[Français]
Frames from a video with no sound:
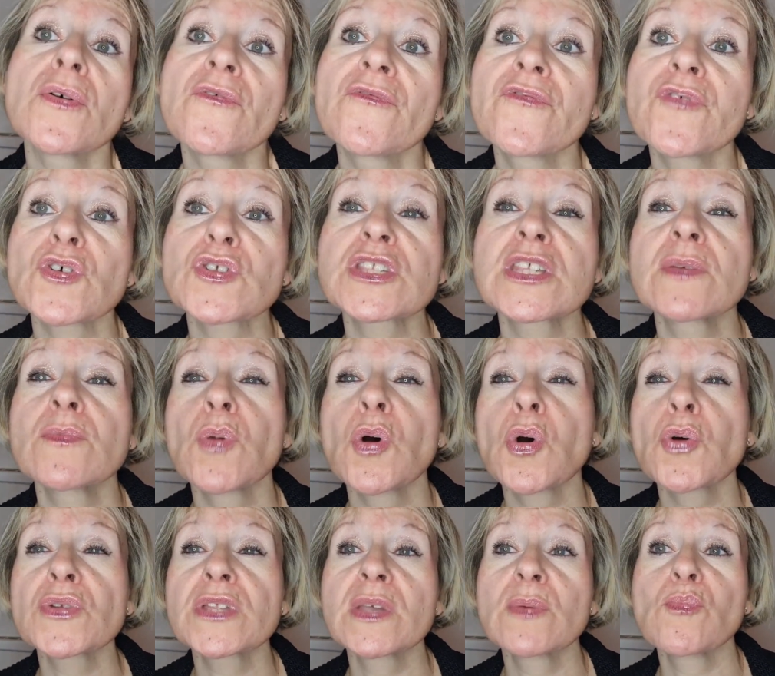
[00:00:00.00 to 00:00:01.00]

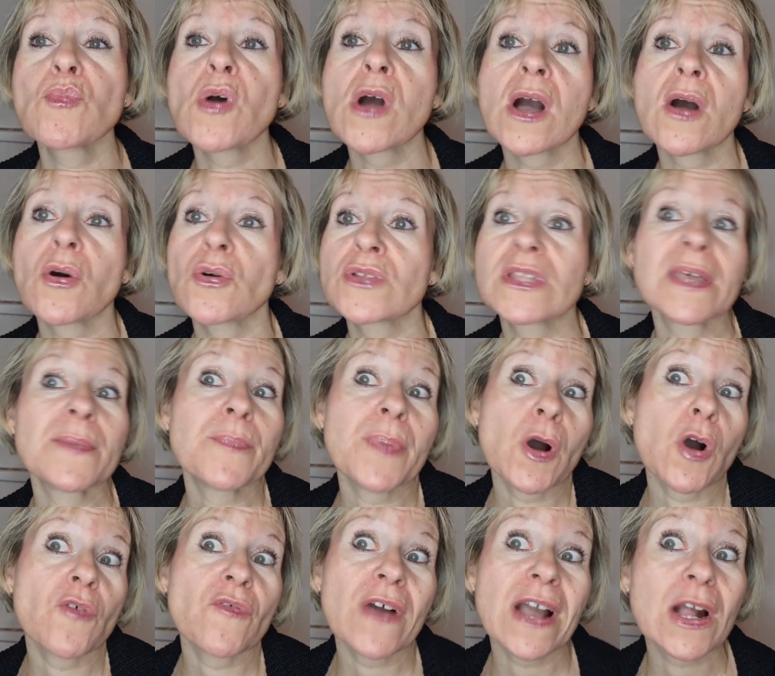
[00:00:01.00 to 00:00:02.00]
forcément, on est moins, on n'est
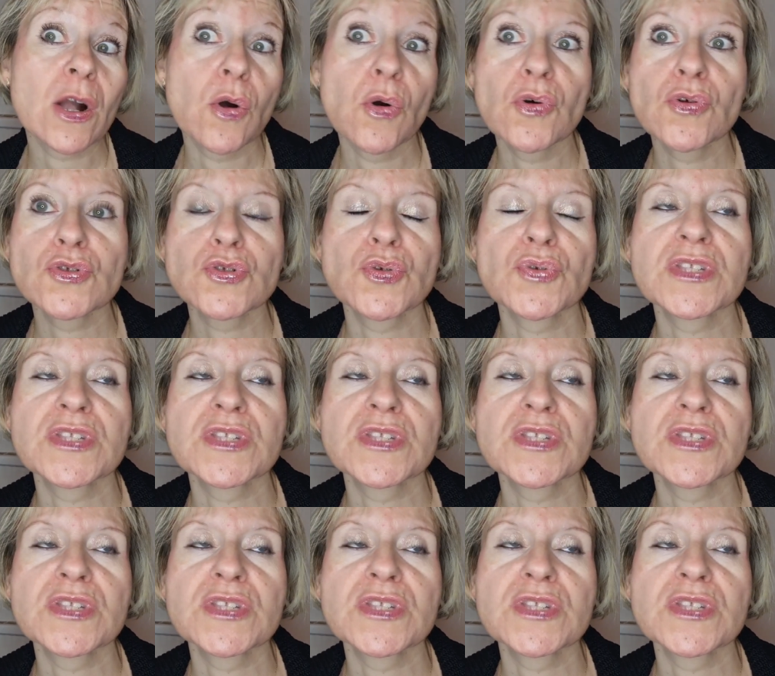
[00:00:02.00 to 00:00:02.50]
pas en vacances,